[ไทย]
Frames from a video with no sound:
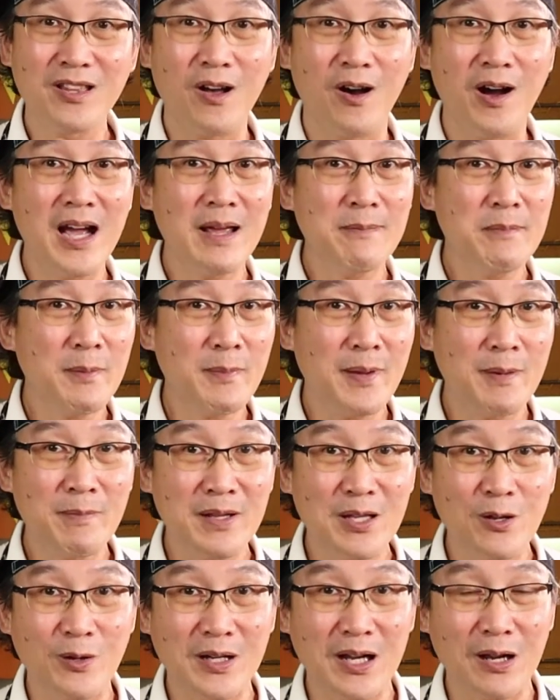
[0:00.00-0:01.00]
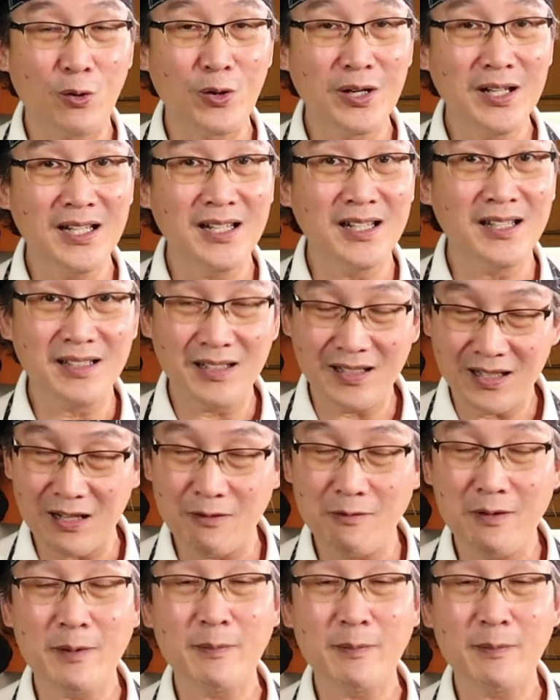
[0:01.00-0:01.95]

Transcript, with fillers: ต่อให้ไม่เป็นประโยชน์กับคนอื่นหรือ